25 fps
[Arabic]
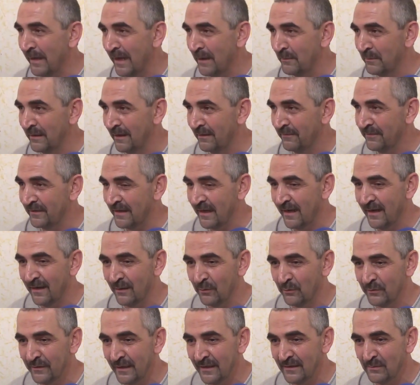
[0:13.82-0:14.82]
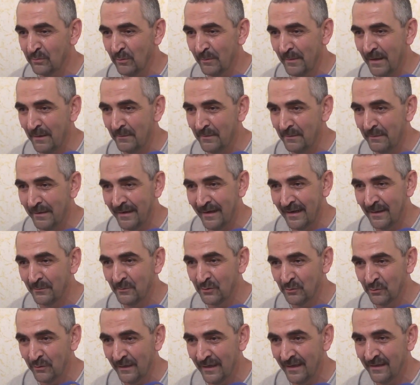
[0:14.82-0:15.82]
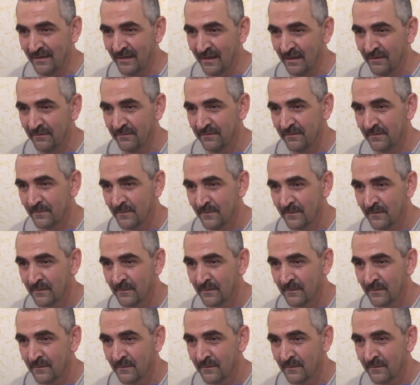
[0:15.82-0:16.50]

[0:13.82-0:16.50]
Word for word: معهم الافكار ونتقاسموا معهم البرامج والاهداف